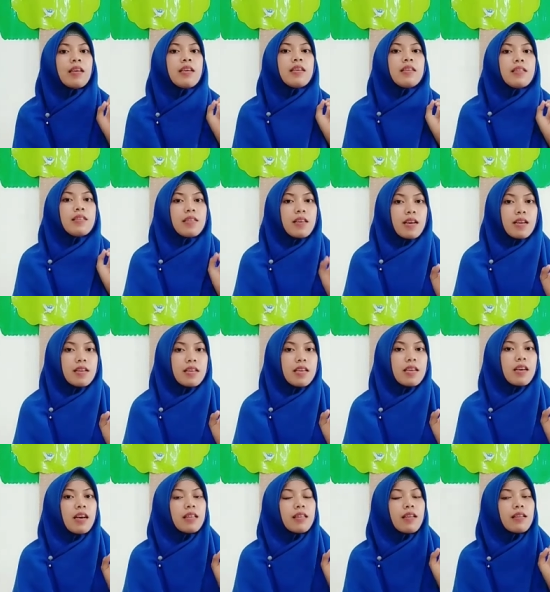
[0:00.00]
Jadi
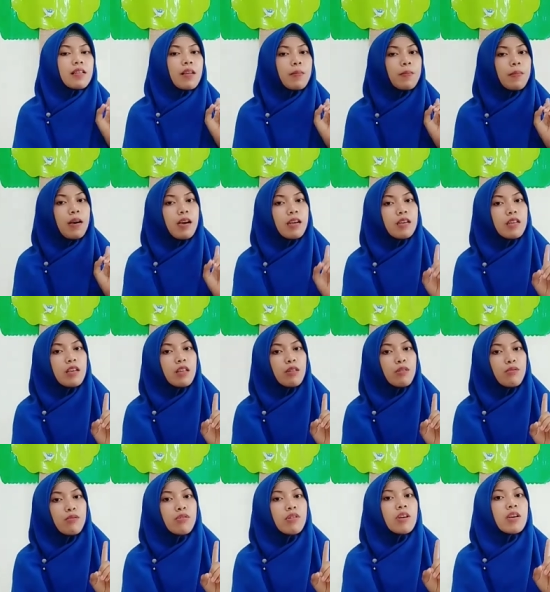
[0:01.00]
kata sapaan
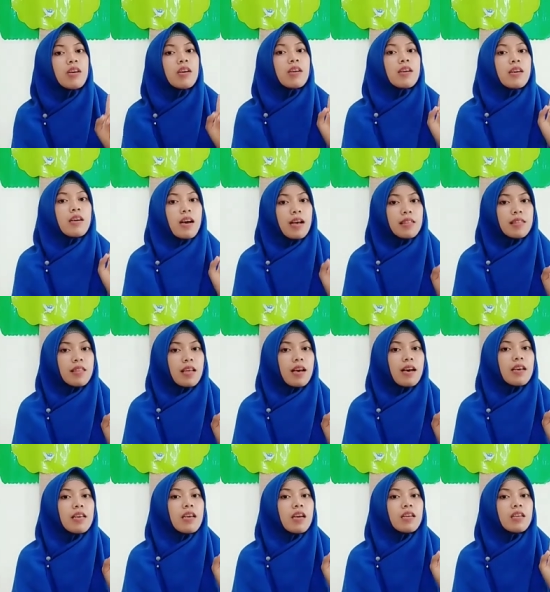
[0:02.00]
itu kata
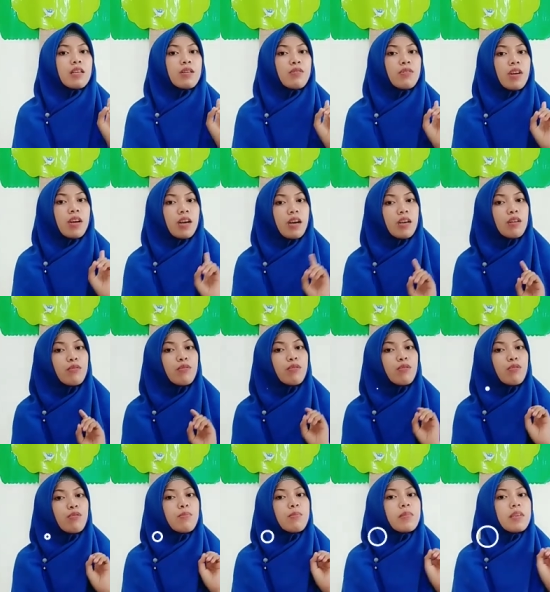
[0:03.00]
yang digunakan
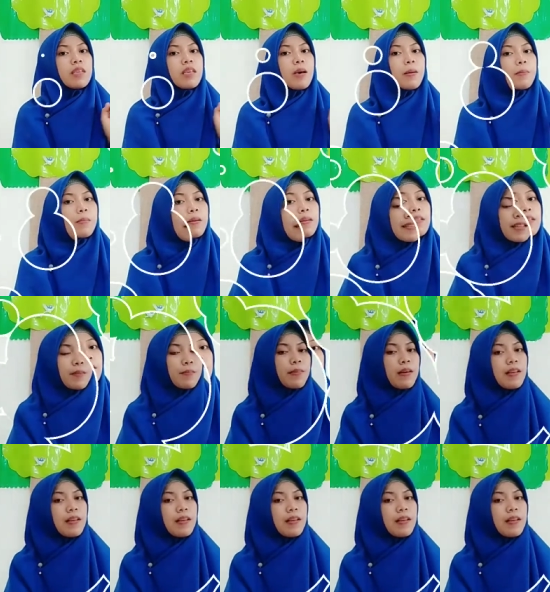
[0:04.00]
untuk menyapa sapaan